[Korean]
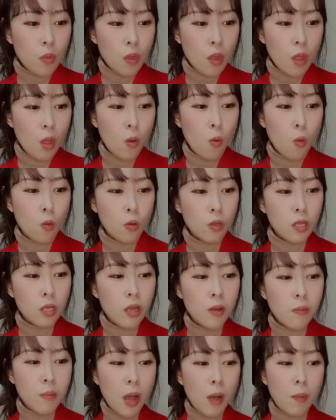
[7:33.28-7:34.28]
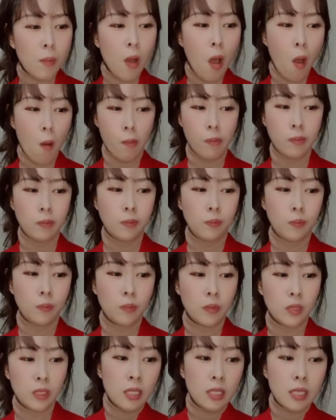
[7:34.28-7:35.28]
고르는 방법.
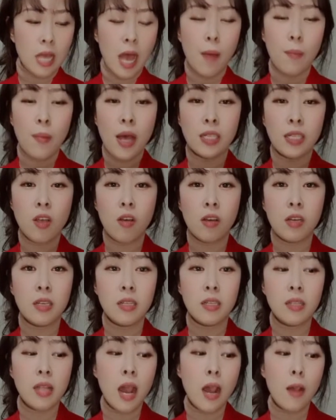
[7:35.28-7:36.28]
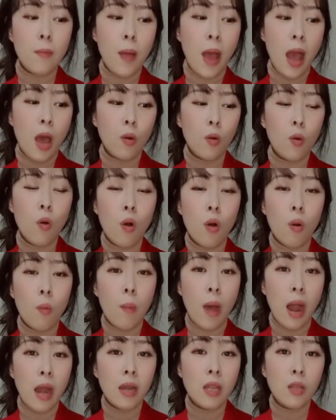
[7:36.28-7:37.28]
잡아서 그날 바로
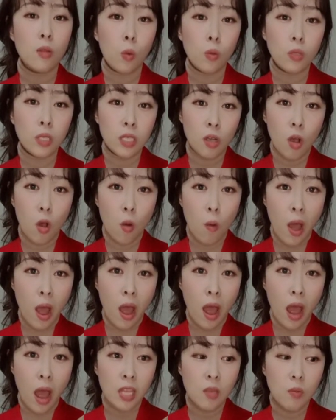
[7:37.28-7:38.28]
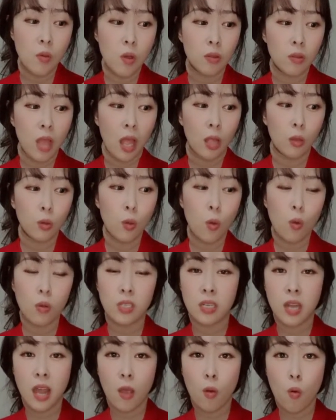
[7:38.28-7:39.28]
말린 오징어와 아니면
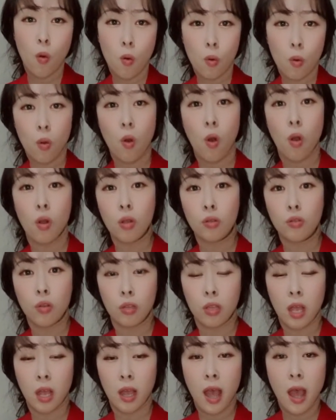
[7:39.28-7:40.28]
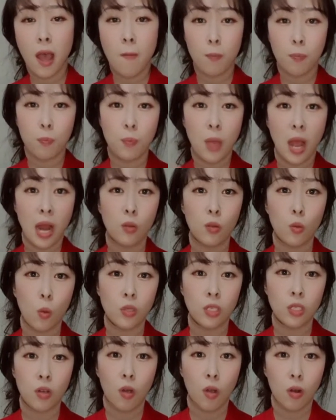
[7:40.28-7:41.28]
냉동실에 꽁꽁 얼려두었다가 말린
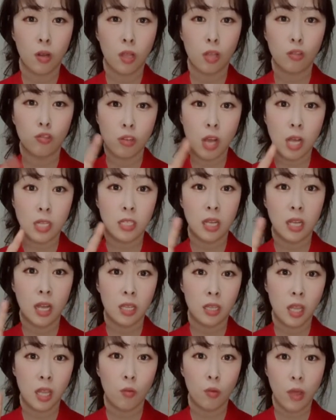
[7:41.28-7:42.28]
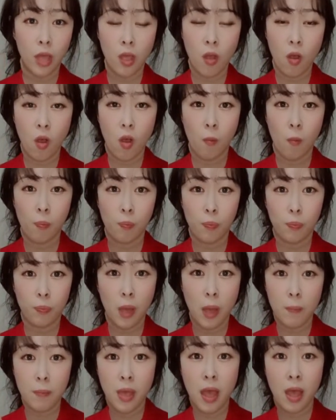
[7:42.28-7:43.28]
오징어 이렇게 두 가지가 있다고 해요.
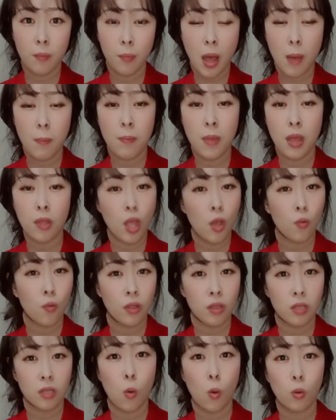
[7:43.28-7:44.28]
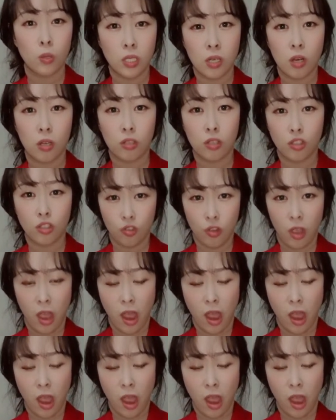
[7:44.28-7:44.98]
판매 판매되고 있는 그 오징어들 중에